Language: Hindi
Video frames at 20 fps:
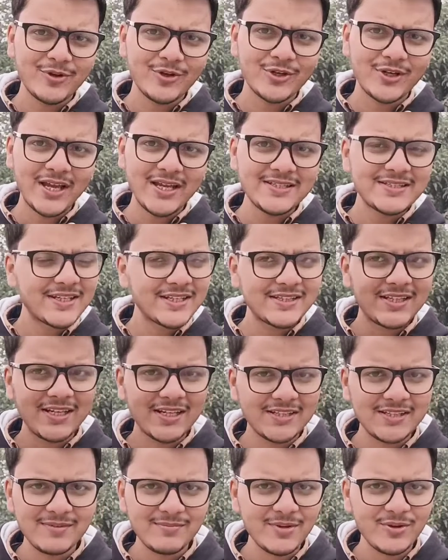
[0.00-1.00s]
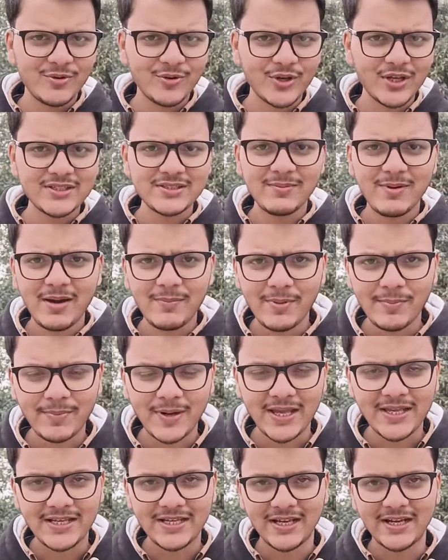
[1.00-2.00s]
मोनेटाइज कितने दिन में होंगे जब आप
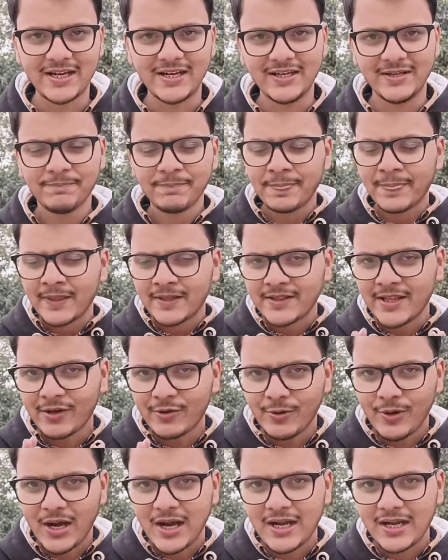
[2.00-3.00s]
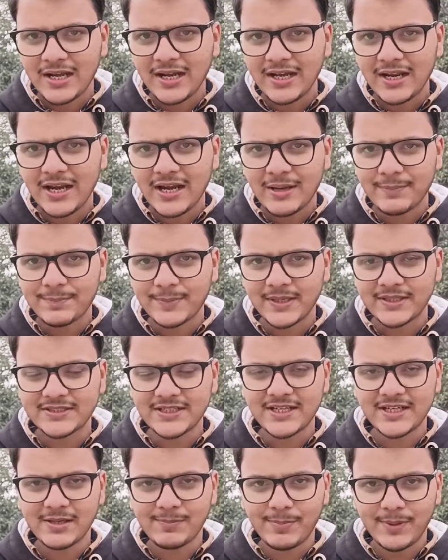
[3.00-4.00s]
अप्लाई कर रहे हैं देखो अगर आपके
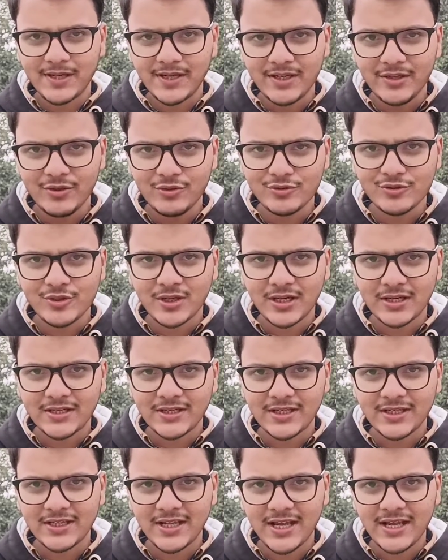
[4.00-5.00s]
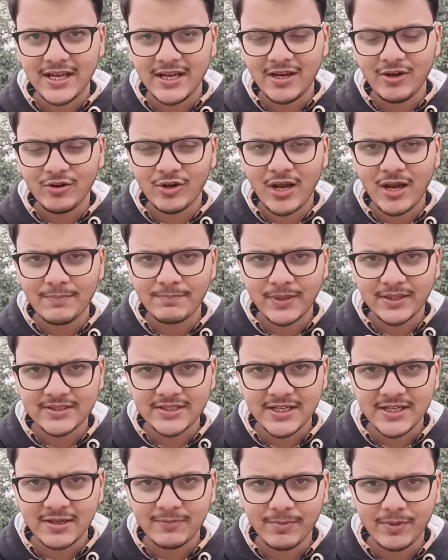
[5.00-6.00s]
चैनल पर रीयूज कंटेंट आया है और आपके
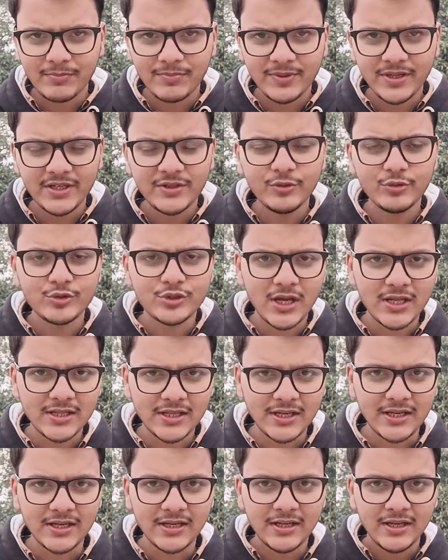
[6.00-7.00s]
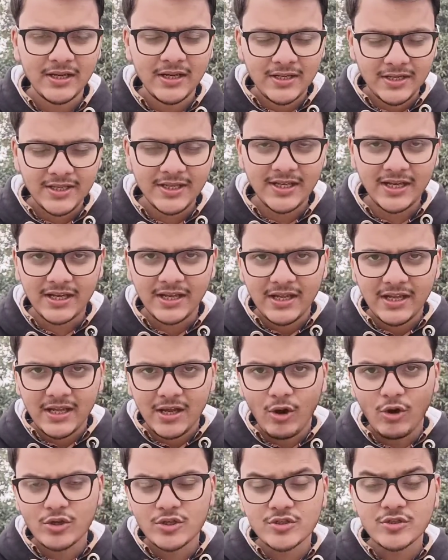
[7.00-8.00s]
चैनल पर वीडियो ज़्यादा है ठीक है
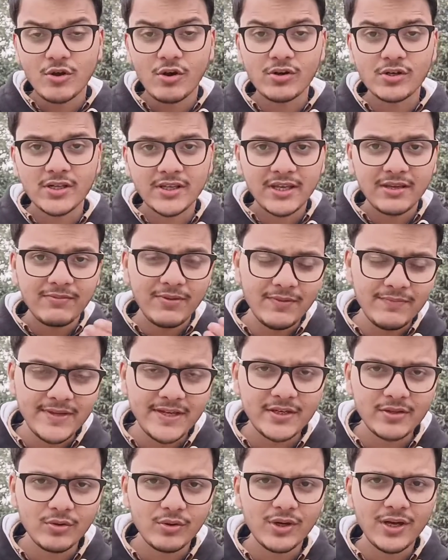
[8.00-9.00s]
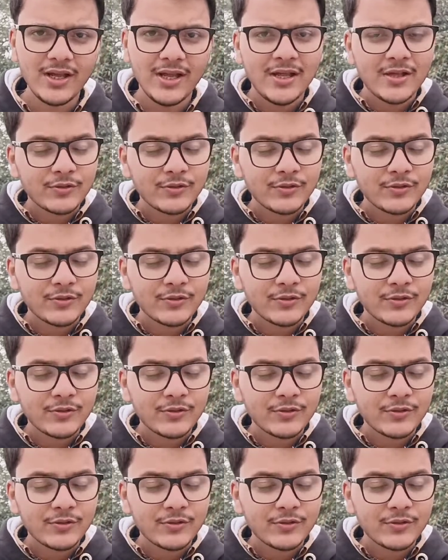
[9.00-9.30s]
और शॉर्ट की भी वीडियो है